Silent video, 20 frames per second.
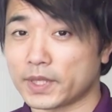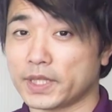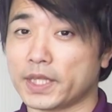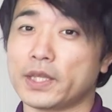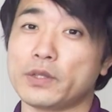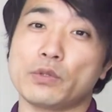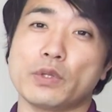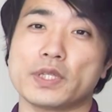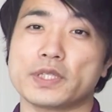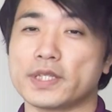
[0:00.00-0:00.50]

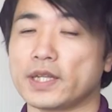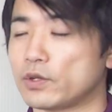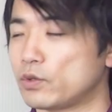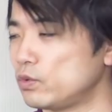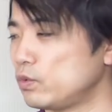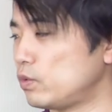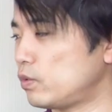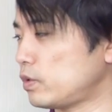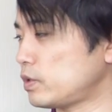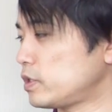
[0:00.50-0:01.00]
で、あとですね、
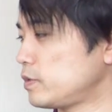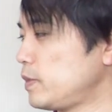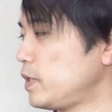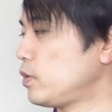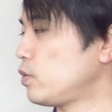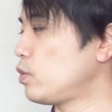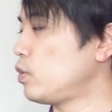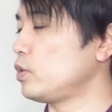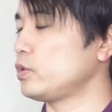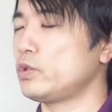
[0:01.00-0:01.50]
このおすすめ
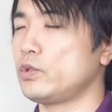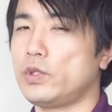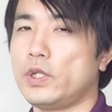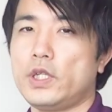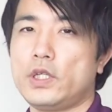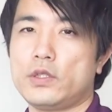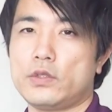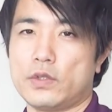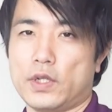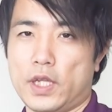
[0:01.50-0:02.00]
の高速
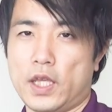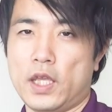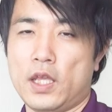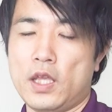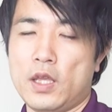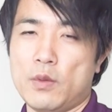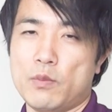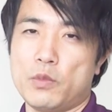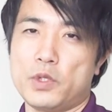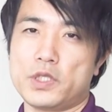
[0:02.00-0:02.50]
リンクはね、
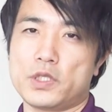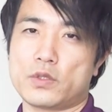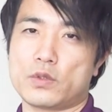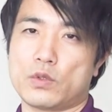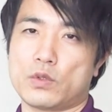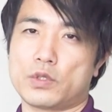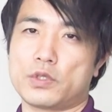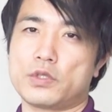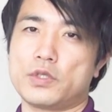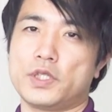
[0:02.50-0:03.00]
もし
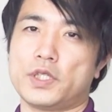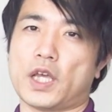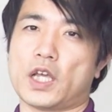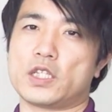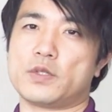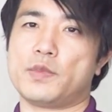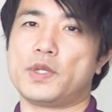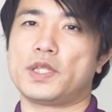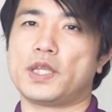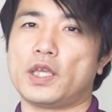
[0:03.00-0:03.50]
そのすぐに
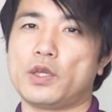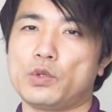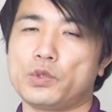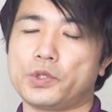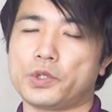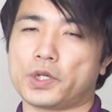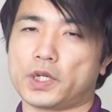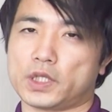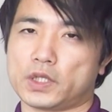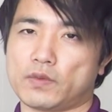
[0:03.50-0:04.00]
始めたい
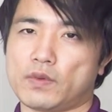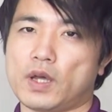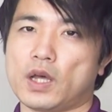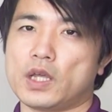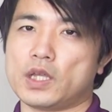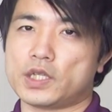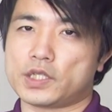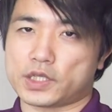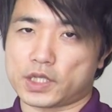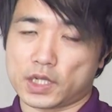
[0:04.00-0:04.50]
よという方
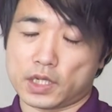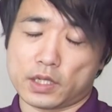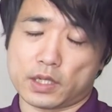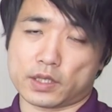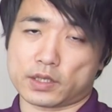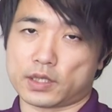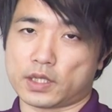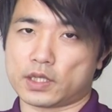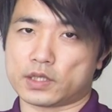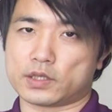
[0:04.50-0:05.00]
は、下に
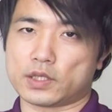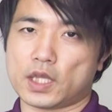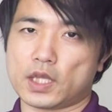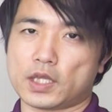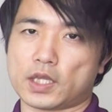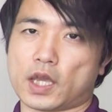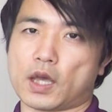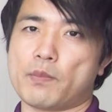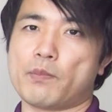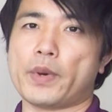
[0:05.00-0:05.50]
ですね、
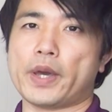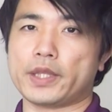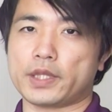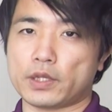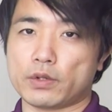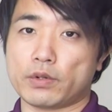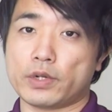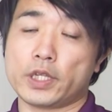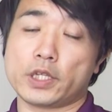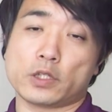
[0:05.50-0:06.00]
正規販売
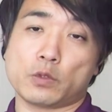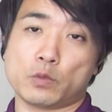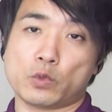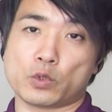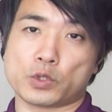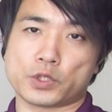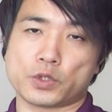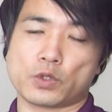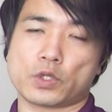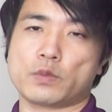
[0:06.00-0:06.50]
店のリンク
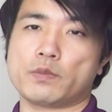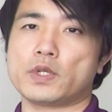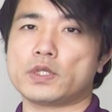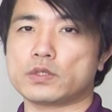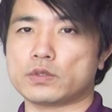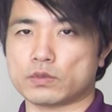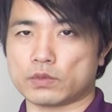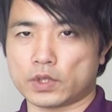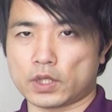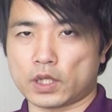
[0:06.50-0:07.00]
も載せておき
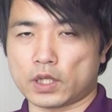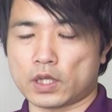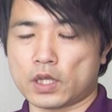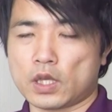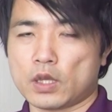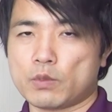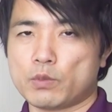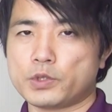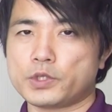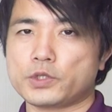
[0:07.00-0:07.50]
ますので、
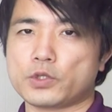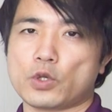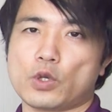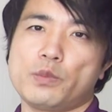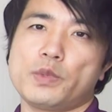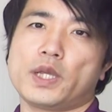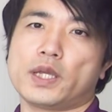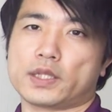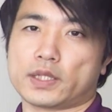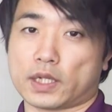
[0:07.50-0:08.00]
もし
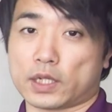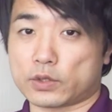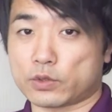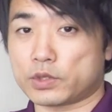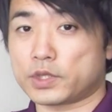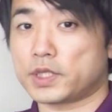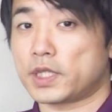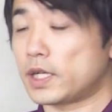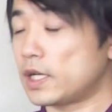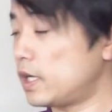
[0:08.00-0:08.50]
興味があったら
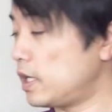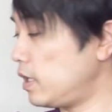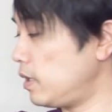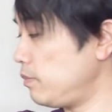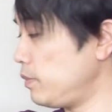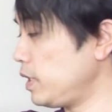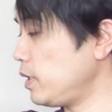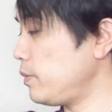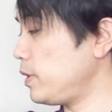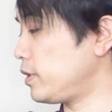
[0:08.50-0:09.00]
そちらか
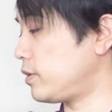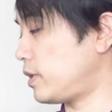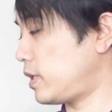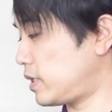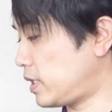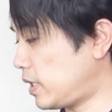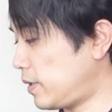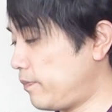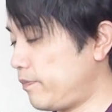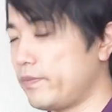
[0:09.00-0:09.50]
ら見てみてく
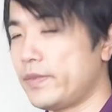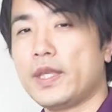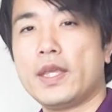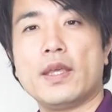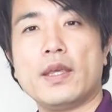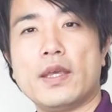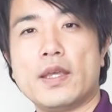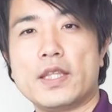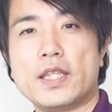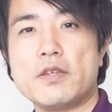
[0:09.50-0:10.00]
ださい。
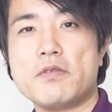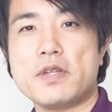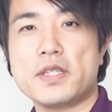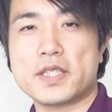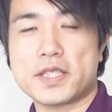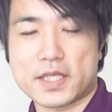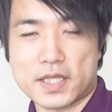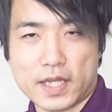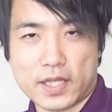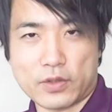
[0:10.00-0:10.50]
で
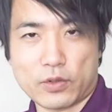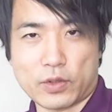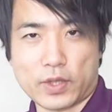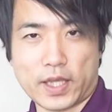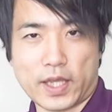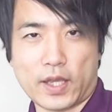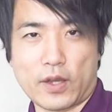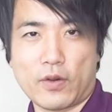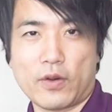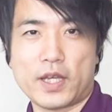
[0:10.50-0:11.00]
は次回の動
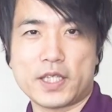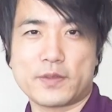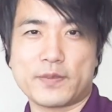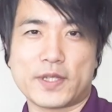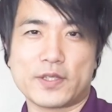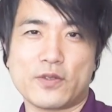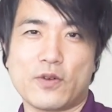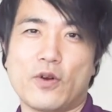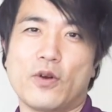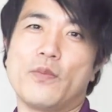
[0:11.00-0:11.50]
画でお会い
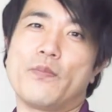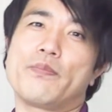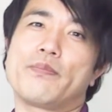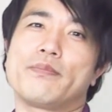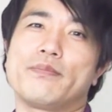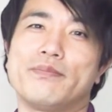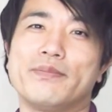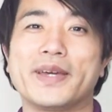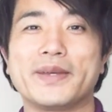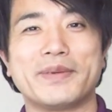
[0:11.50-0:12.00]
しましょ
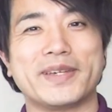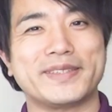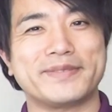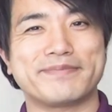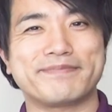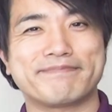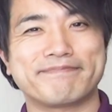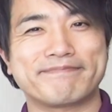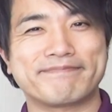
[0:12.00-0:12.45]
う。バイバイ。